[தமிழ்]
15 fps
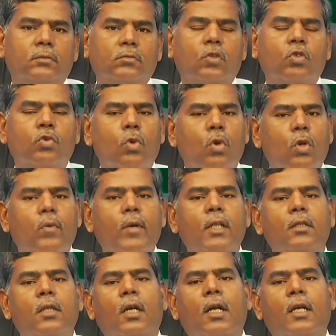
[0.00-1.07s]
இந்த சோறு
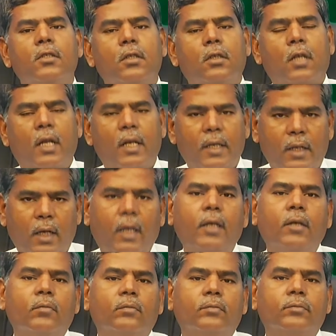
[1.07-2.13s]
வடித்த கஞ்சி தண்ணீரை
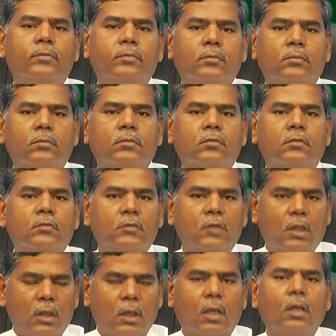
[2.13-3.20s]

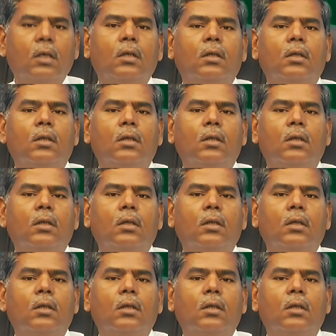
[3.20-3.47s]
நீங்கள்